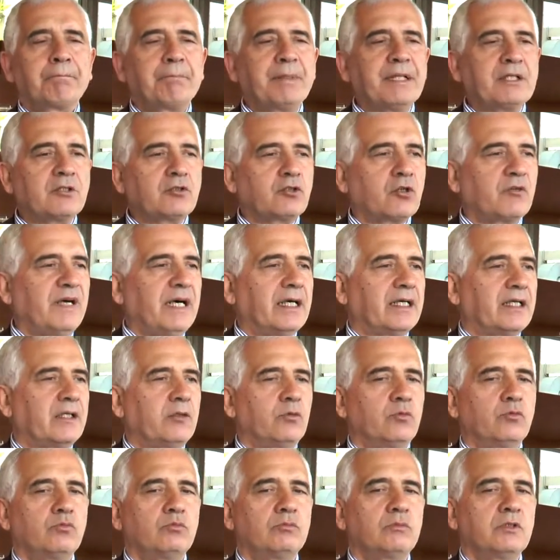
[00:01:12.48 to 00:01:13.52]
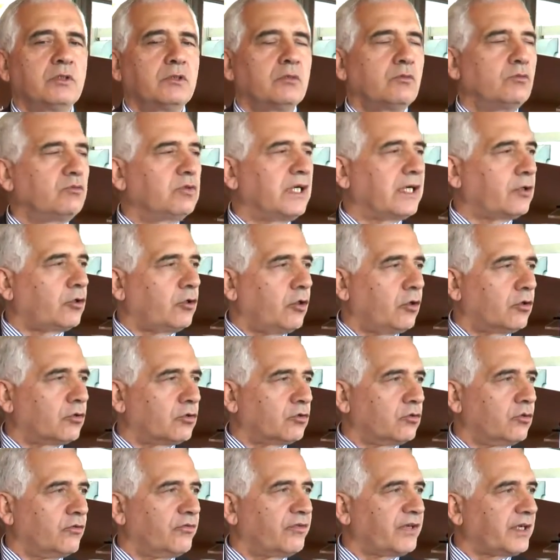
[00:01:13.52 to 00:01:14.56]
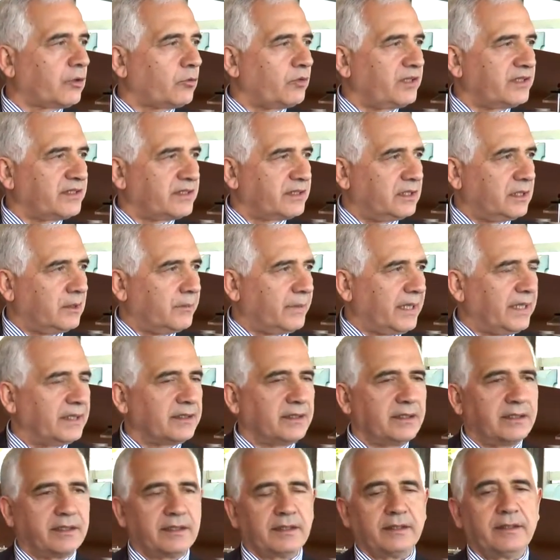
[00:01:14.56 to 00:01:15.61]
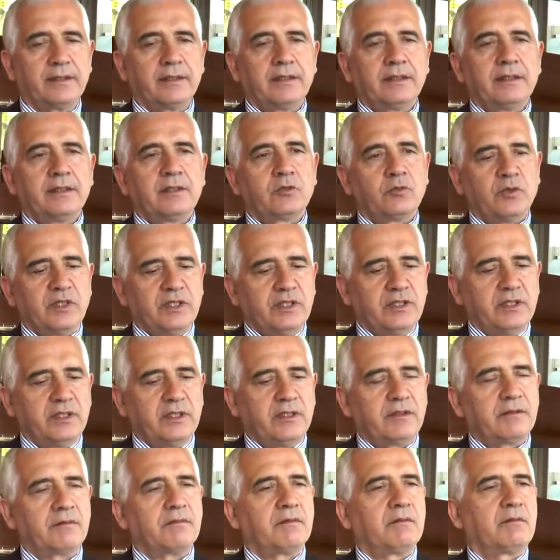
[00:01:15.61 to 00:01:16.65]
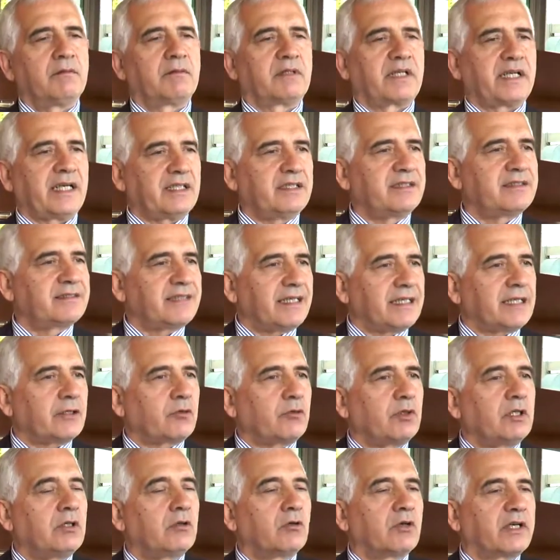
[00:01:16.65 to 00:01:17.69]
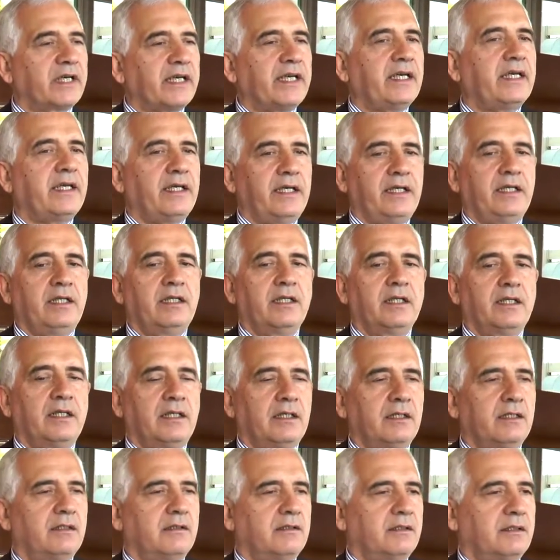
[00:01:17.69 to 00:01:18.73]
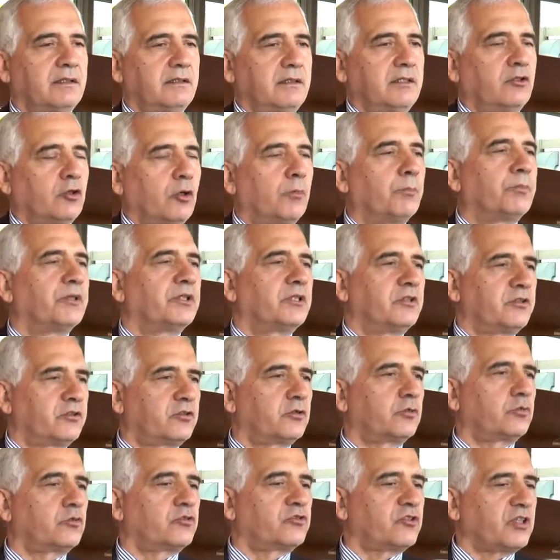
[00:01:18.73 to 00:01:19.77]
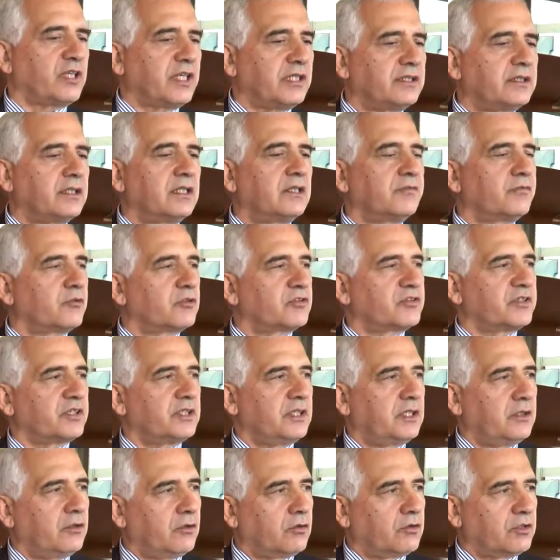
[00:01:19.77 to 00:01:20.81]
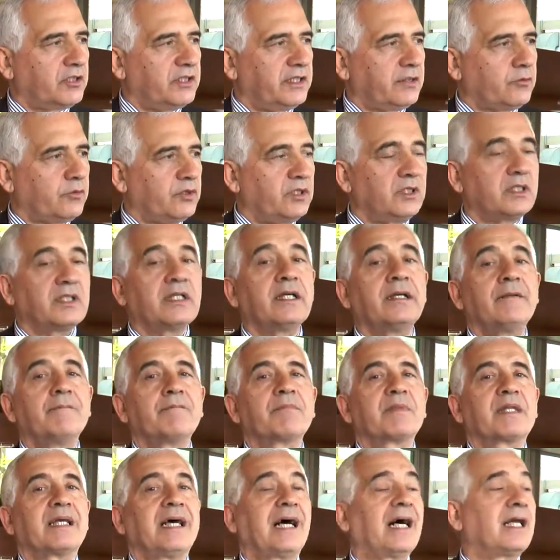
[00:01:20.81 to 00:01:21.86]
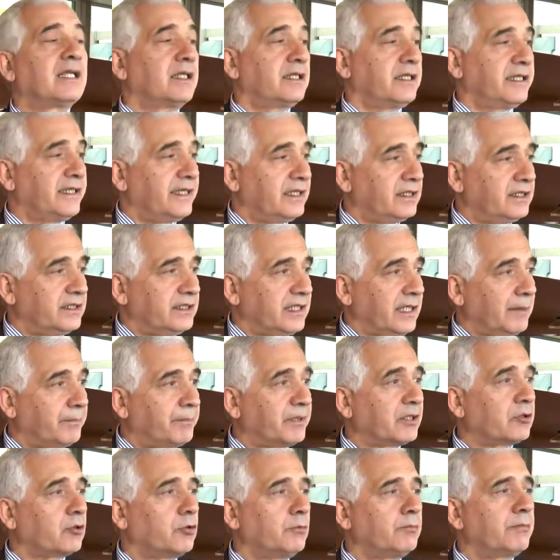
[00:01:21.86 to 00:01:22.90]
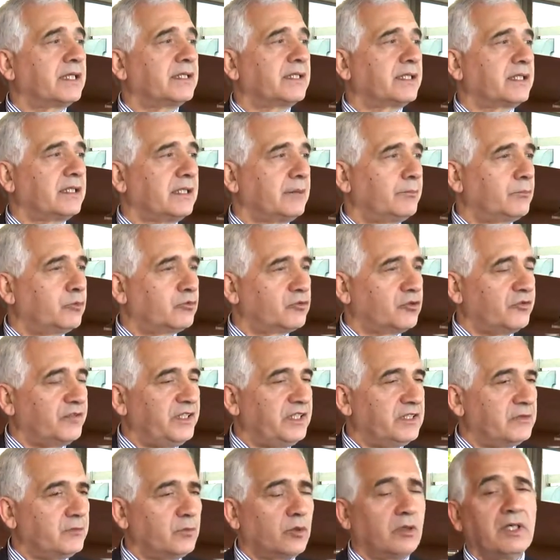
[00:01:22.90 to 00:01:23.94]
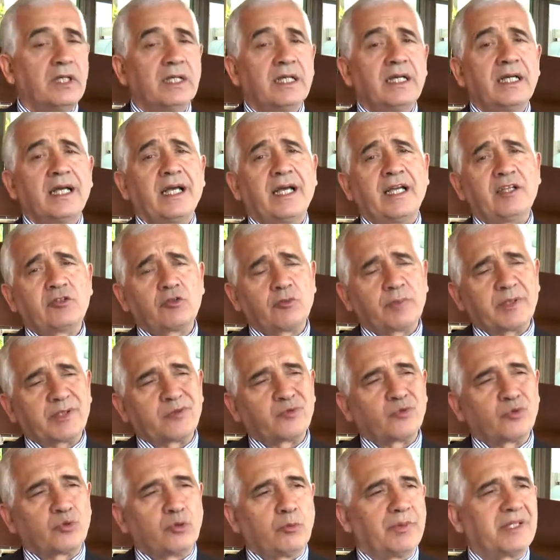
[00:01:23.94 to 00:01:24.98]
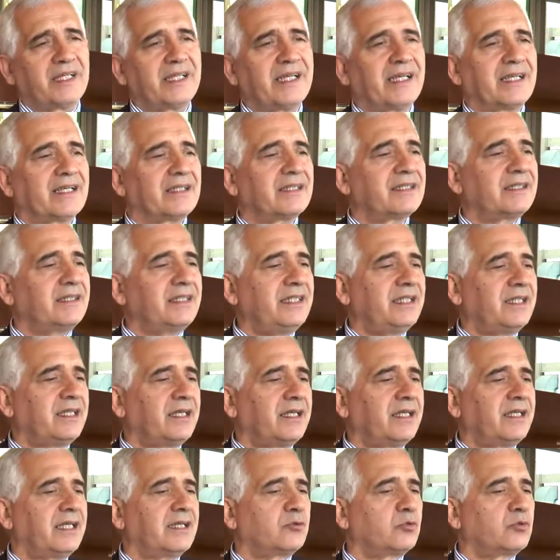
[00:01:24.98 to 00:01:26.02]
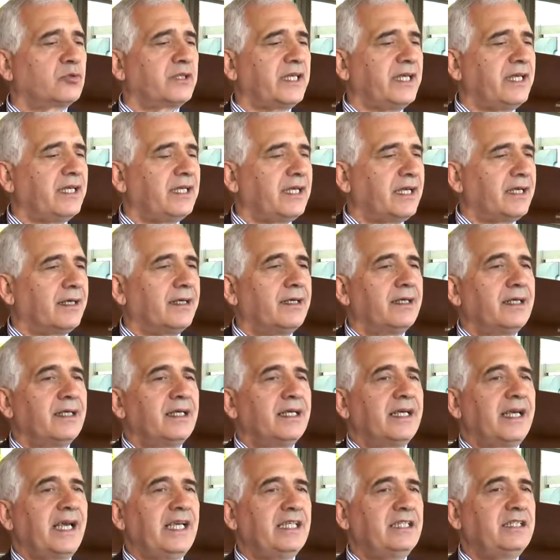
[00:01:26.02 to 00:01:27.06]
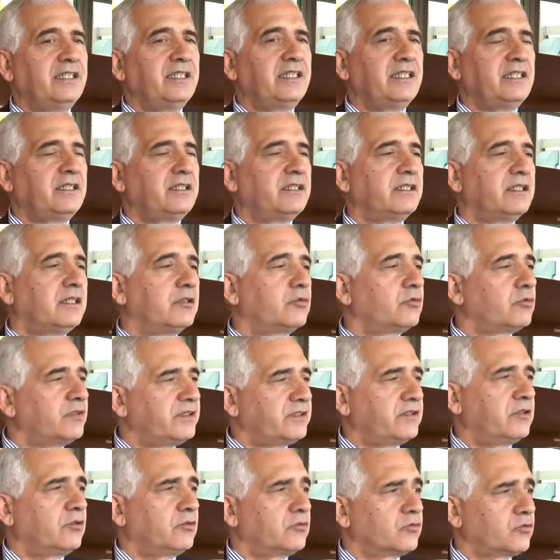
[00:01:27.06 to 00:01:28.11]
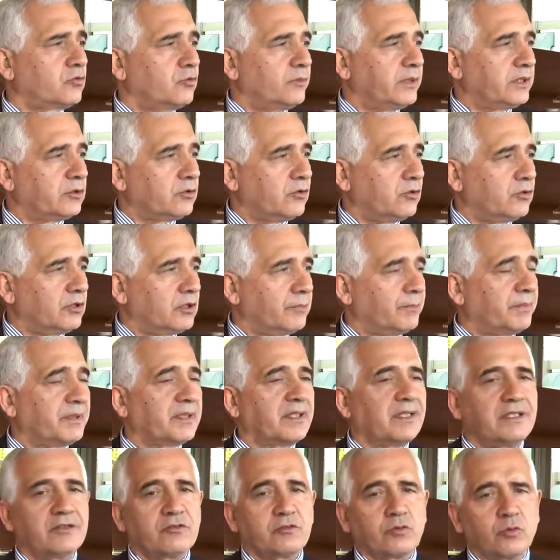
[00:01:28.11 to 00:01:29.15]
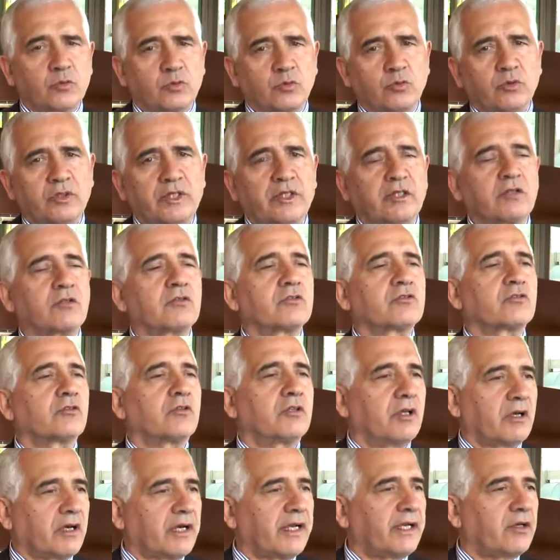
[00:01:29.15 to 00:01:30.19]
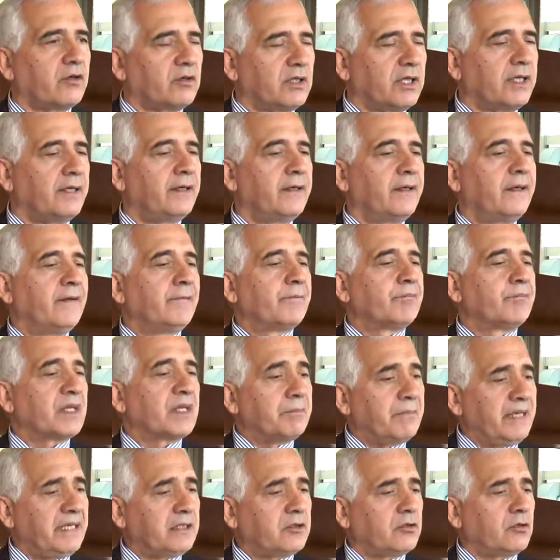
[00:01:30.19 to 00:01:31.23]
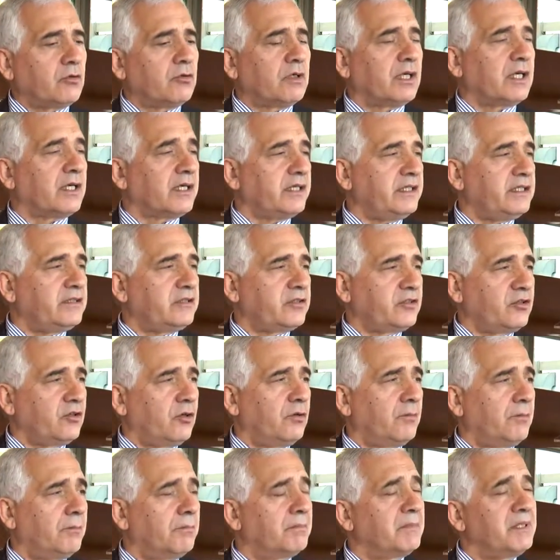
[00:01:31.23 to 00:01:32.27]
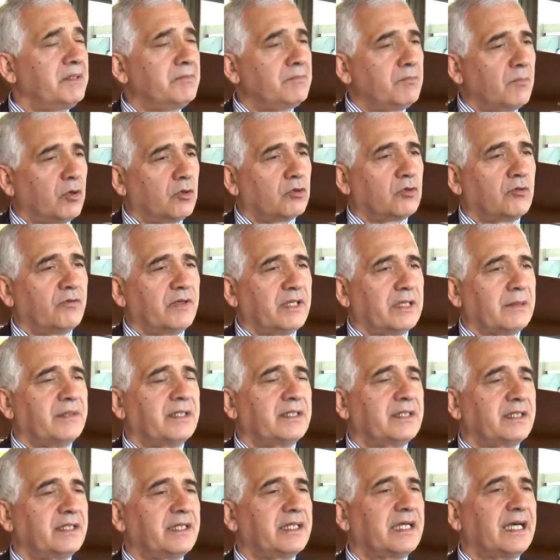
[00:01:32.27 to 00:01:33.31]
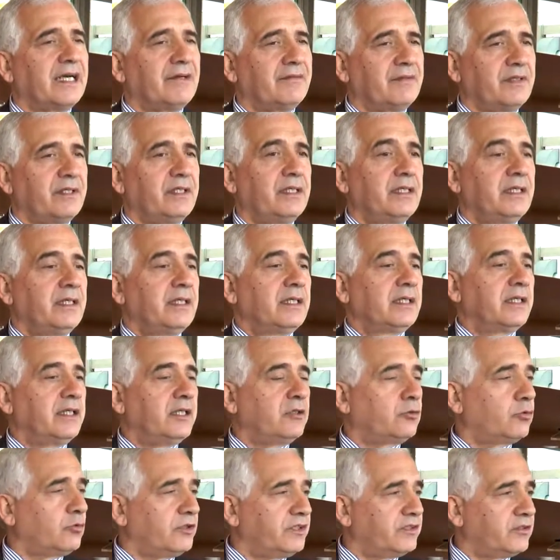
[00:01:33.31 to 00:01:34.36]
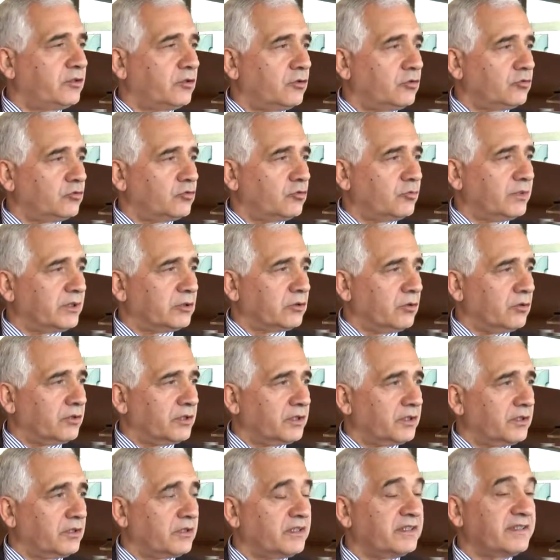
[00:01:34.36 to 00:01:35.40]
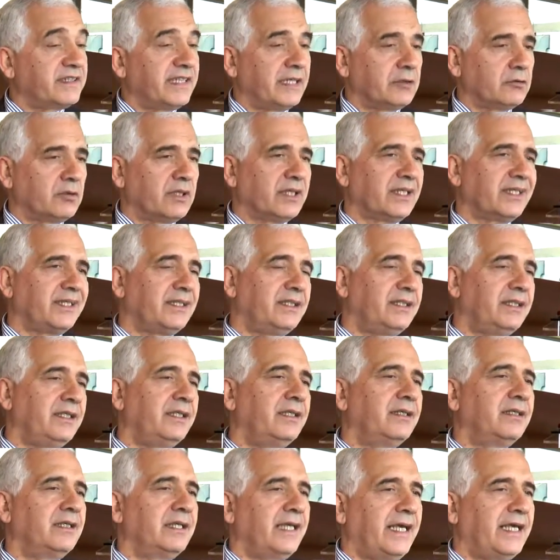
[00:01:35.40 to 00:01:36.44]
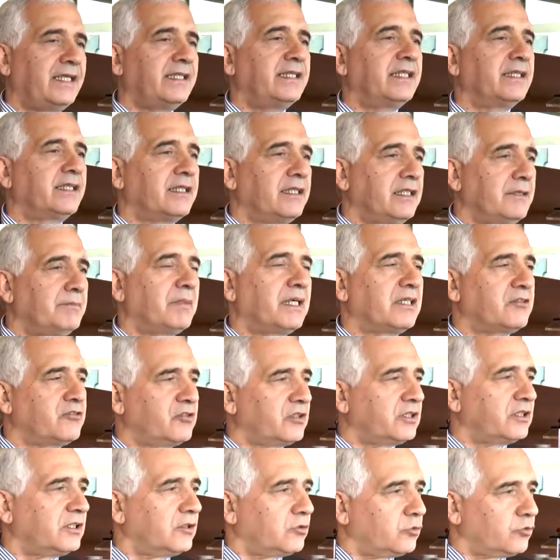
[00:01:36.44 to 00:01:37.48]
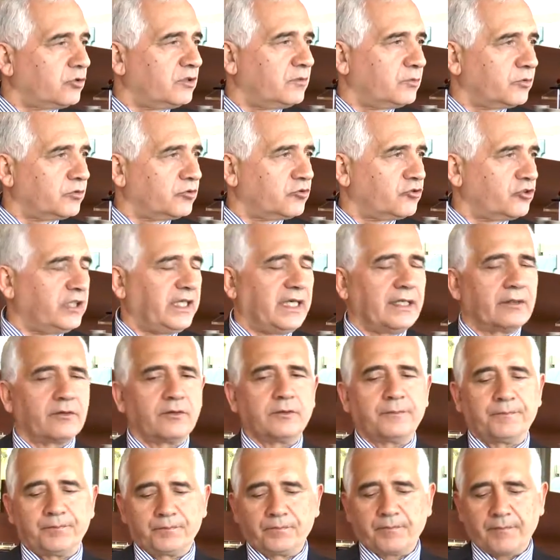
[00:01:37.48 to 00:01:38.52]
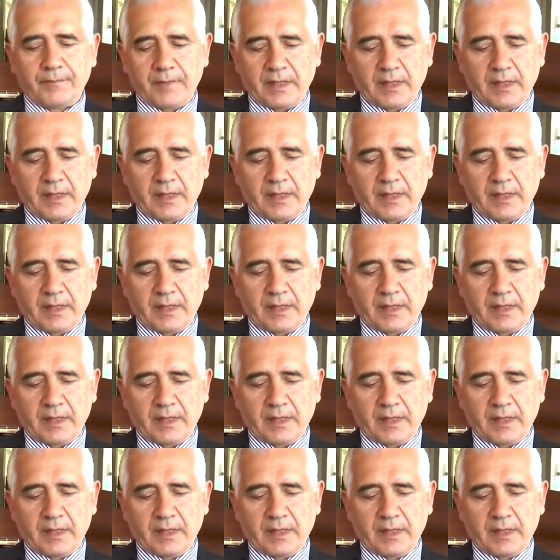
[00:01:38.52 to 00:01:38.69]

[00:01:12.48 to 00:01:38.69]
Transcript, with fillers: per trovare un, un accordo fra queste tematiche. Quindi realizzare quello che è il, il compito istituzionale delle forze dell'ordine, quindi alla legalità, per combattere l'abusivismo e soprattutto per garantire la tutela e i diritti dei turisti consumatori, perché le strutture che non sono in regola mettono a rischio in modo veramente grave i turisti consumatori, rischiando anche di ledere l'immagine del turismo siciliano.